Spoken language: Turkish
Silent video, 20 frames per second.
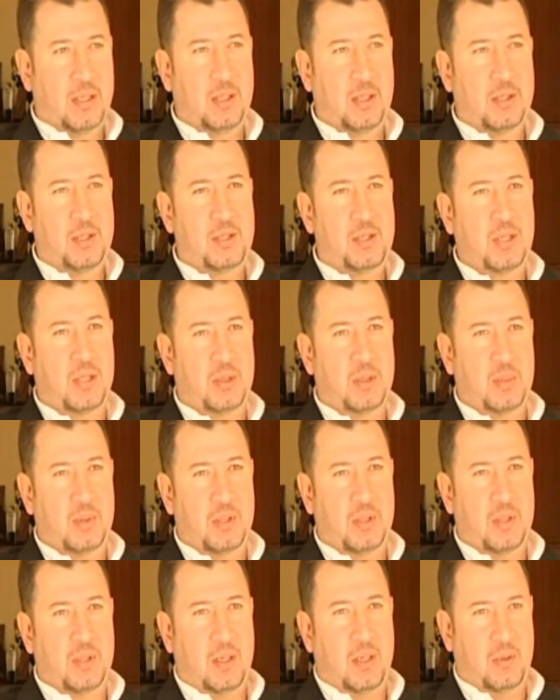Yılın iş
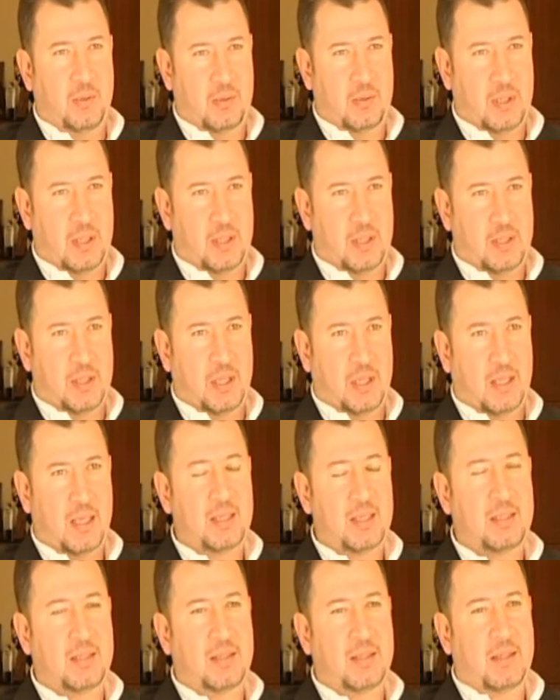adamını anons
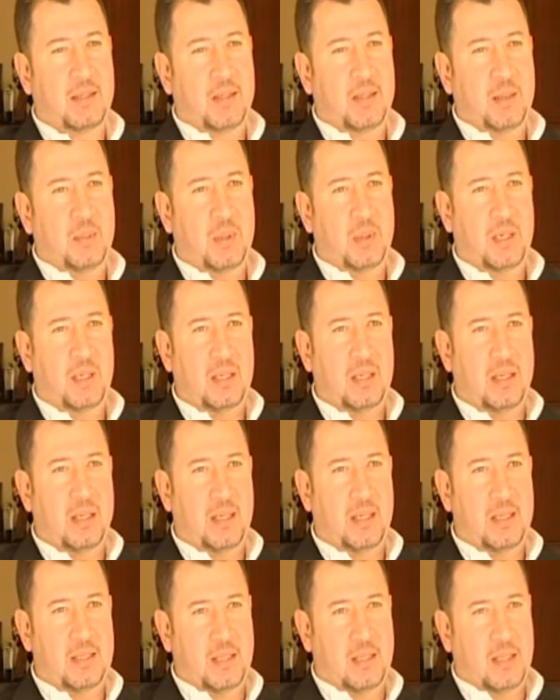edecekler. Beni
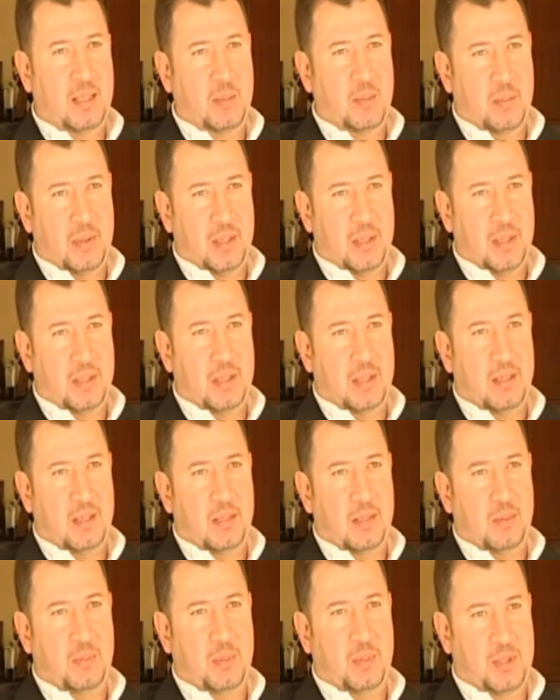de eskiden beri
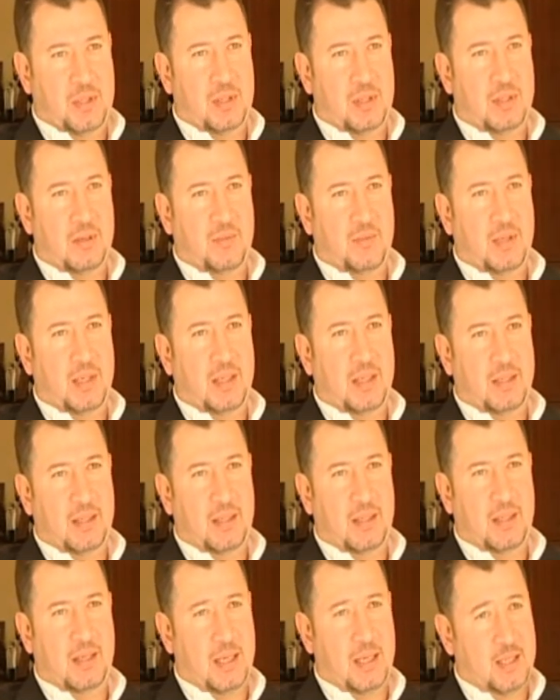e, başarılı
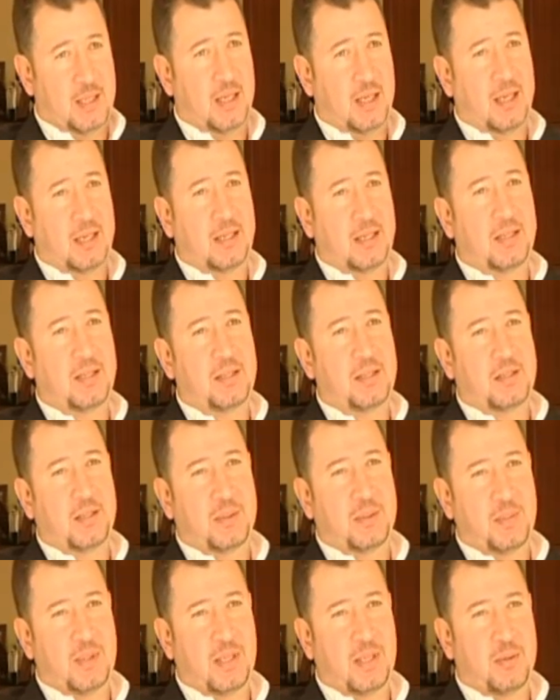falan diye gazlar
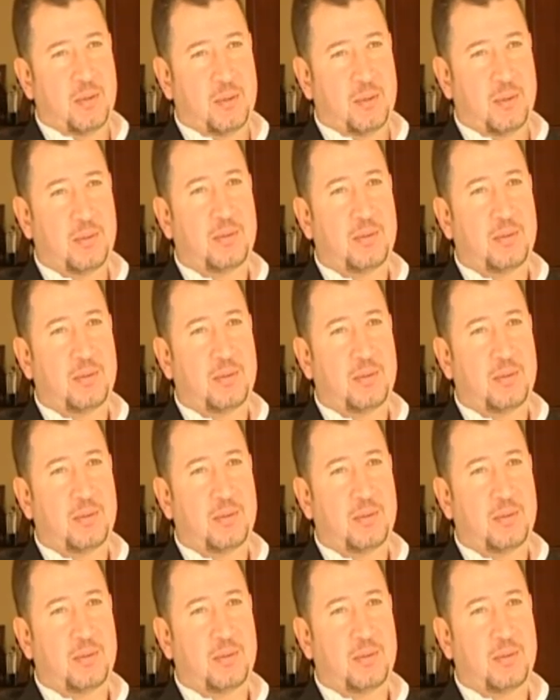arkadaşlarım sağ